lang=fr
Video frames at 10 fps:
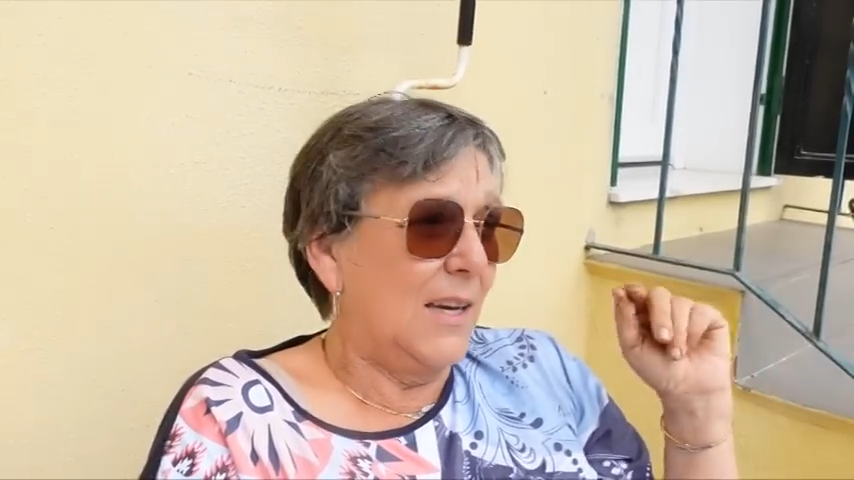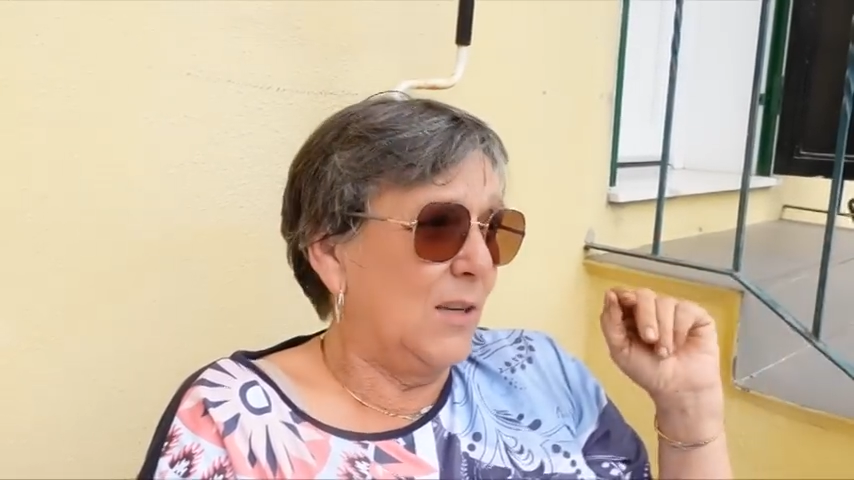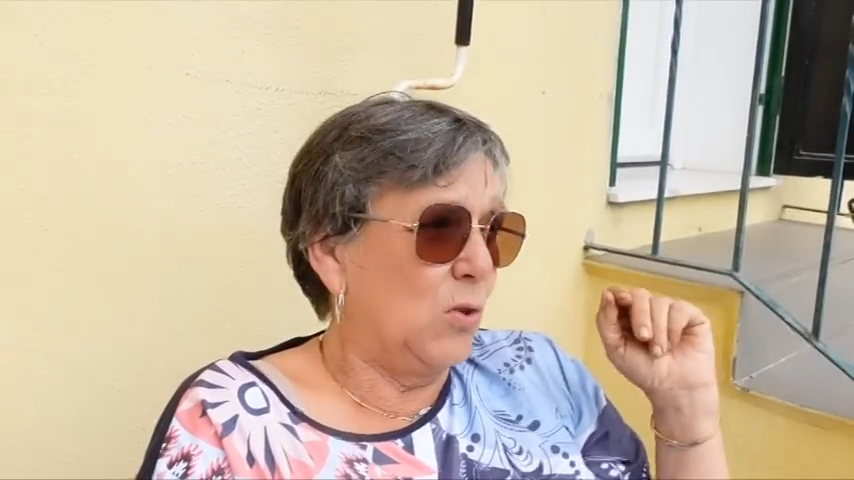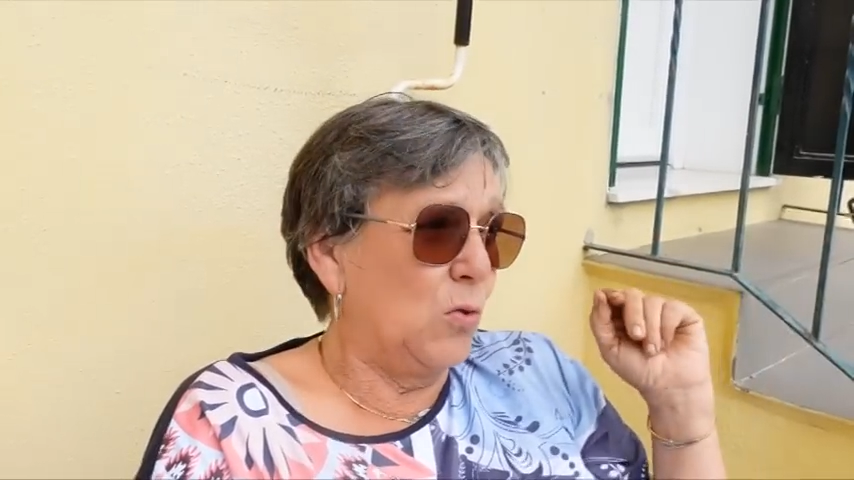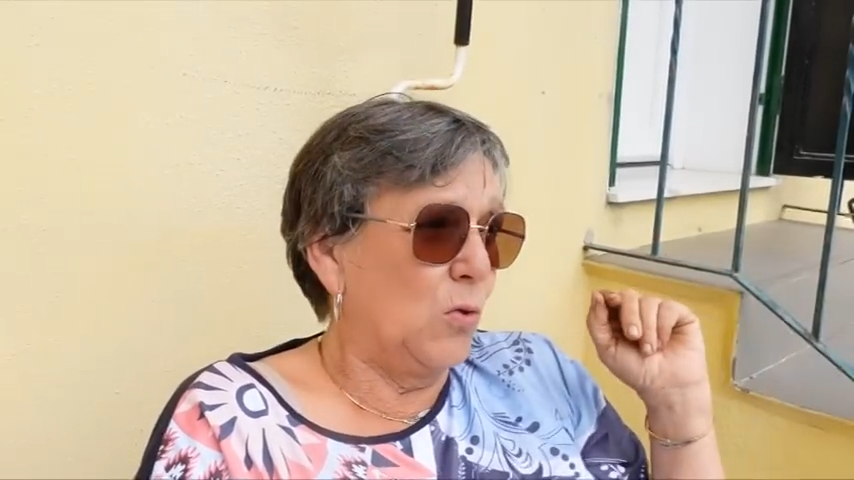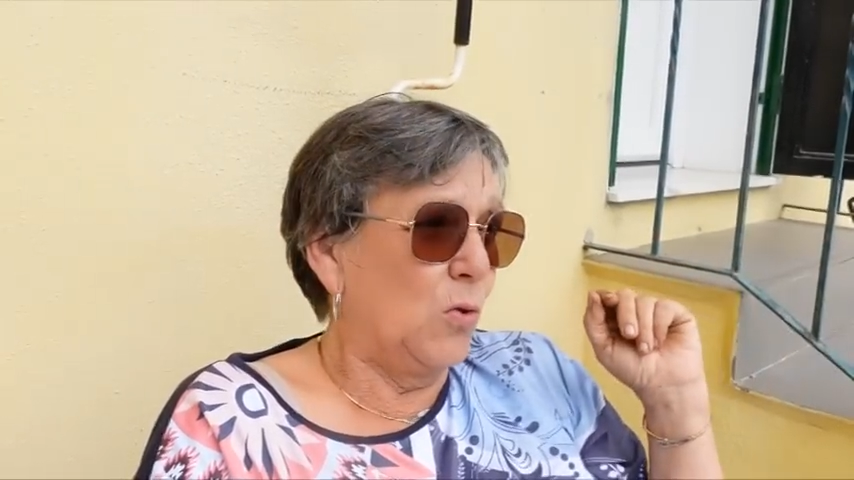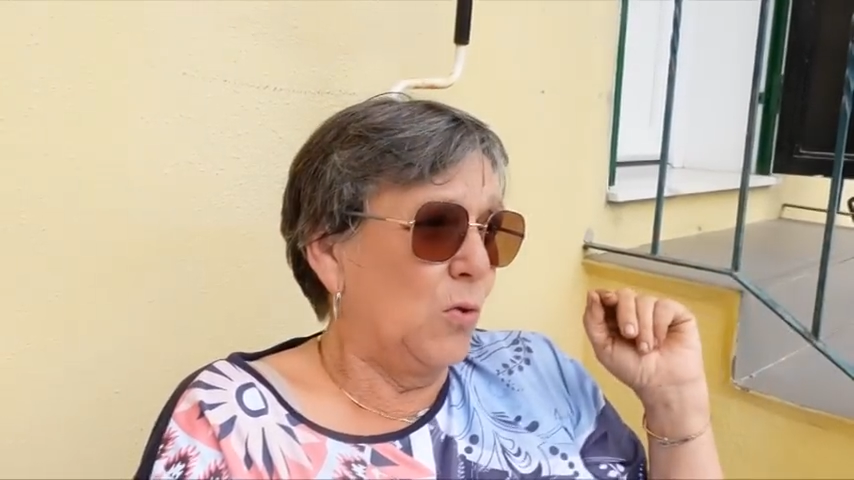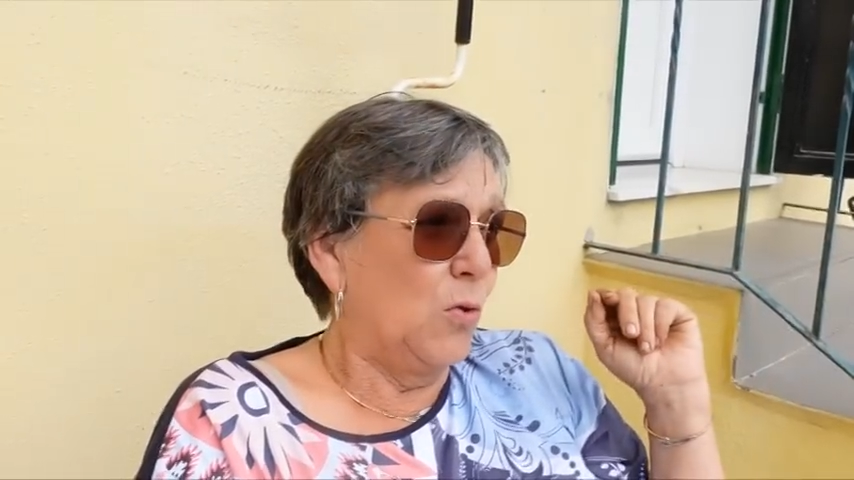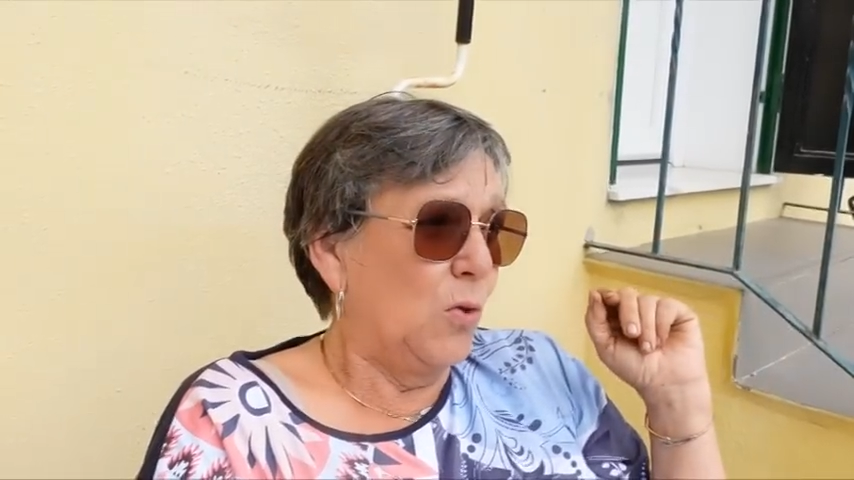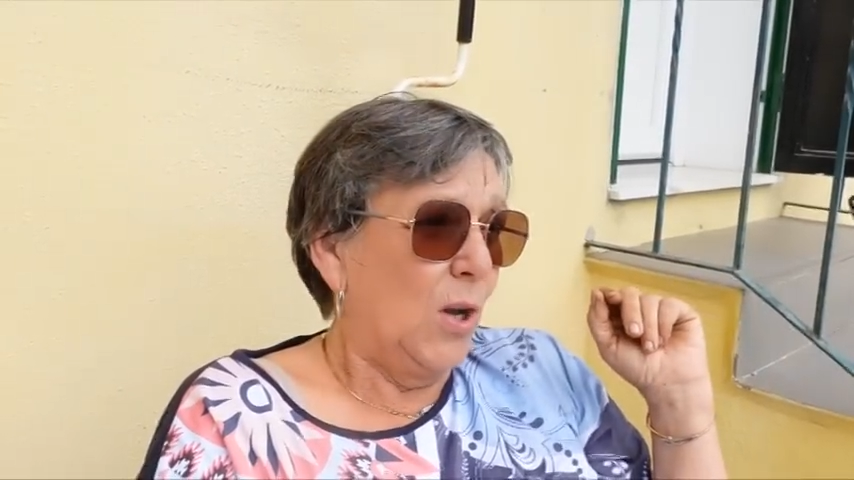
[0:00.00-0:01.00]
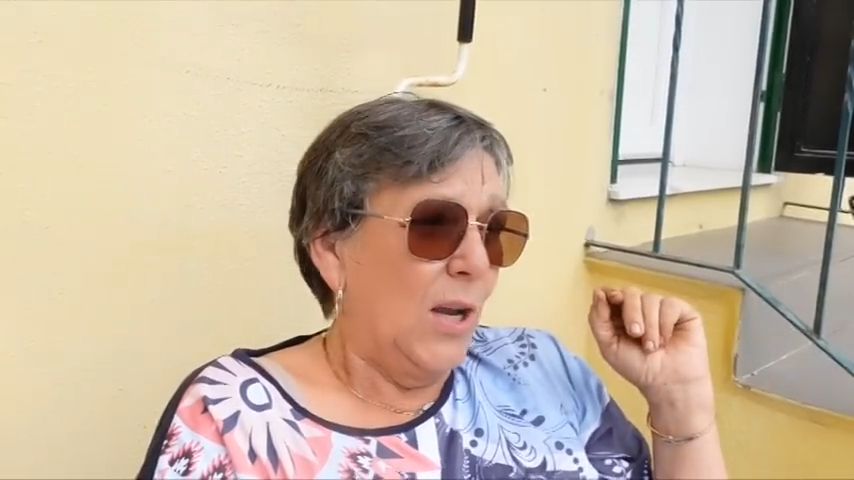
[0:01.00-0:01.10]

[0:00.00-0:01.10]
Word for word: et de,